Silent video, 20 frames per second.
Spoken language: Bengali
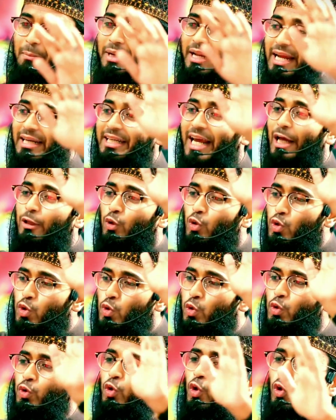মানে এটা এত
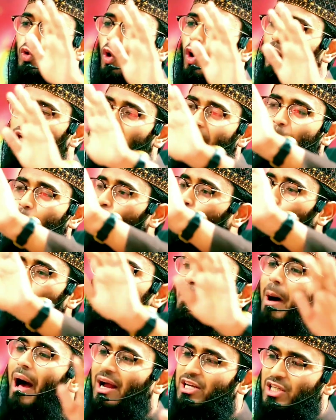সুন্দর কোয়ালিটিতে বলা
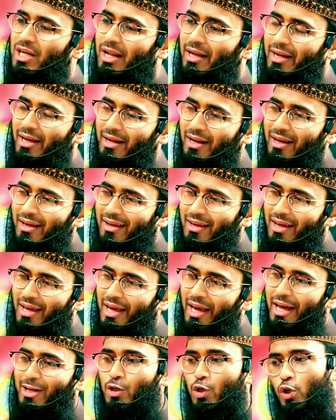কোনো ভাষা রাখে না
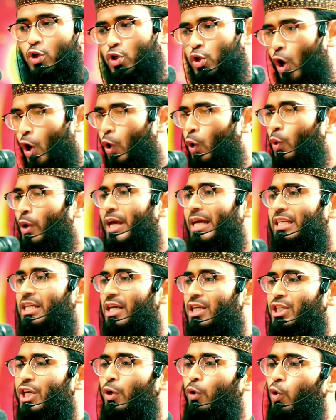এজন্য সকলেই
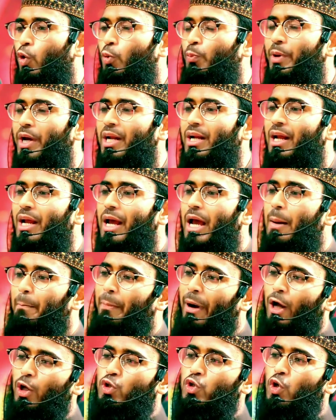চেষ্টা করবেন
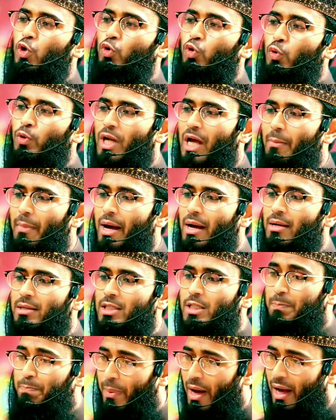পাঁচক্ত নামাজ
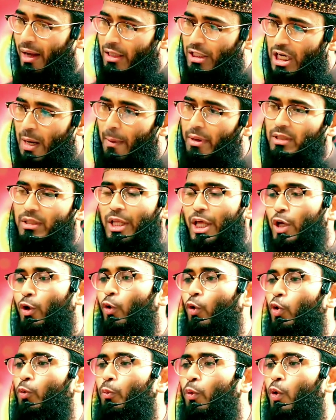বা জামাত তাই
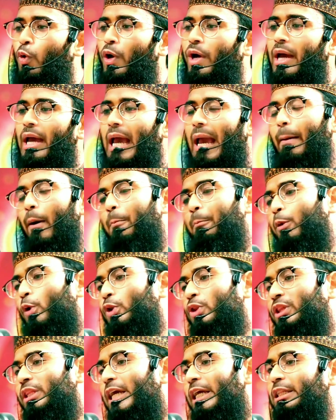করব এবং
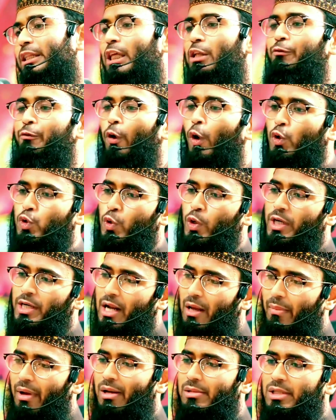প্রত্যেক দিন ফজরের
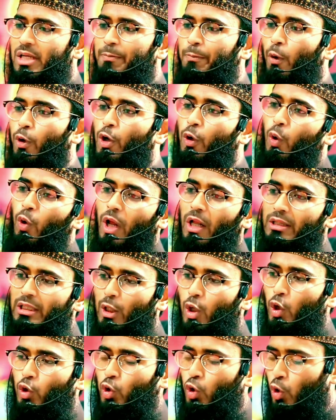নামাজের পরে কোরআন
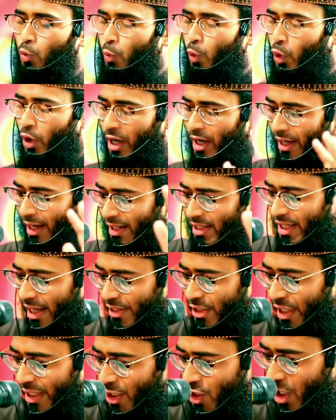তেলাওয়াত করব রাজি
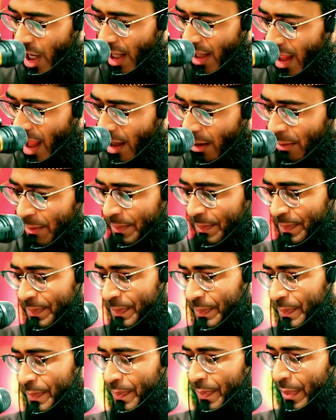আছে ইনশাআল্লাহ
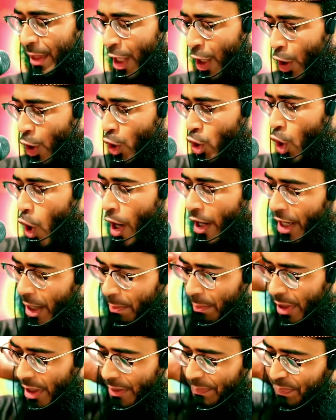ছয়
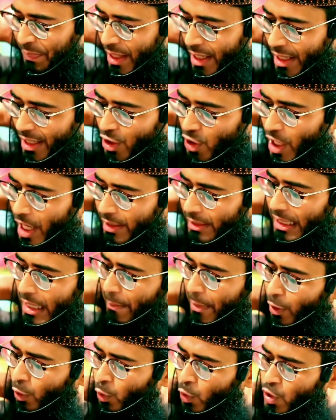নাম্বার সাত
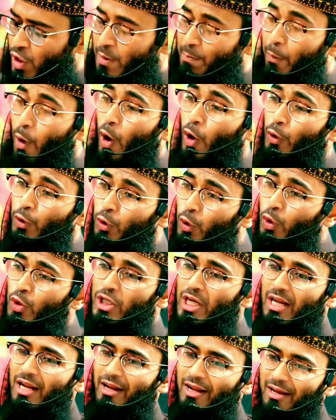নাম্বার হচ্ছে ভদ্র
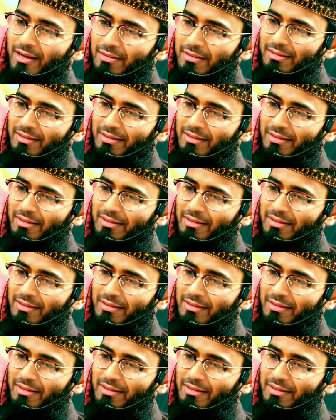ছেলেরা